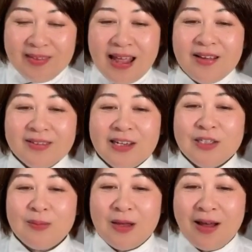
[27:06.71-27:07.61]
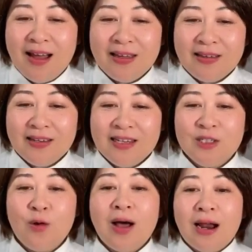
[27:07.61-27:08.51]
で、ふたつめは基
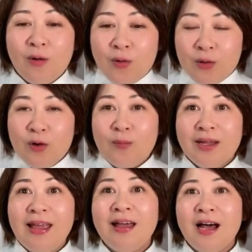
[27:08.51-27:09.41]
礎から応用まで